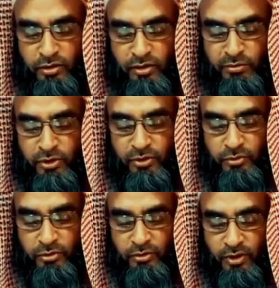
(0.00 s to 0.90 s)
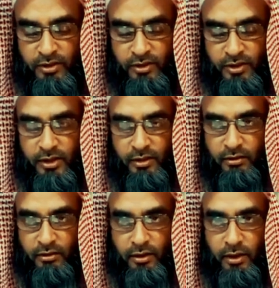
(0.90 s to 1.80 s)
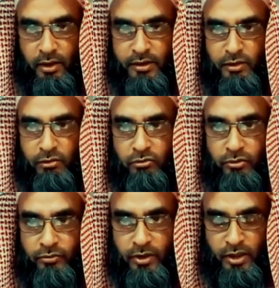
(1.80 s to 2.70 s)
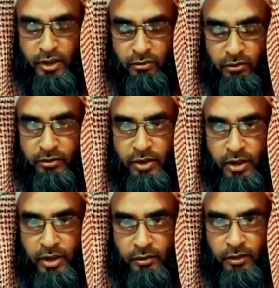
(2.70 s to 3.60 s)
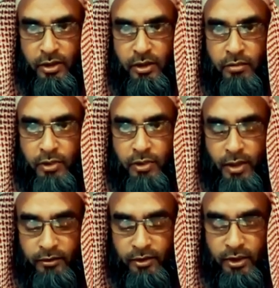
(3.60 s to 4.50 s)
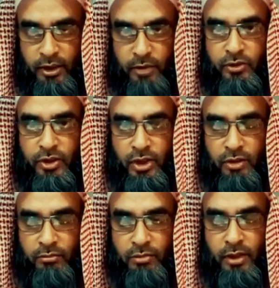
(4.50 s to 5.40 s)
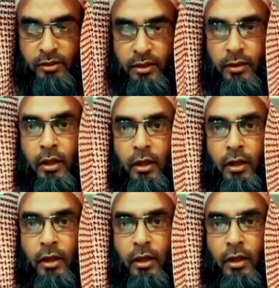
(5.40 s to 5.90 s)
কে মজবুত করার চেষ্টা করেন আল্লাহ যেন তৌফিক দার করেন শির্ক থেকে বিদাত থেকে এবং শির্ক বিদাতের